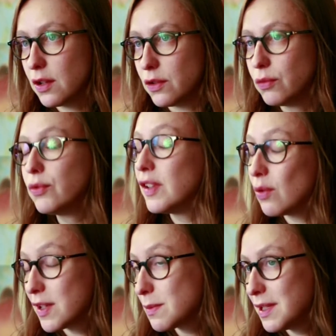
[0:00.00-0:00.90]
donc, c'est
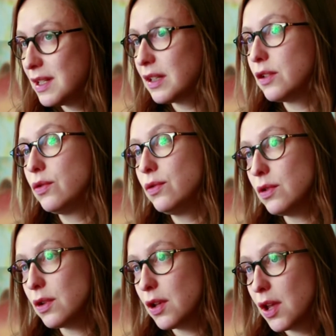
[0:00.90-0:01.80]
trois semaines
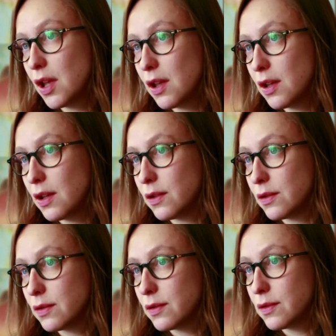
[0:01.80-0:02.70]
d'écriture,
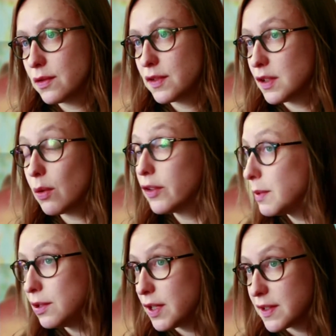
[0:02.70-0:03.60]
c'est trois
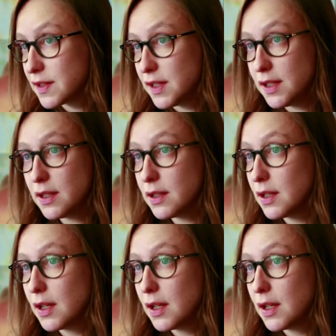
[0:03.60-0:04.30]
semaines de casting,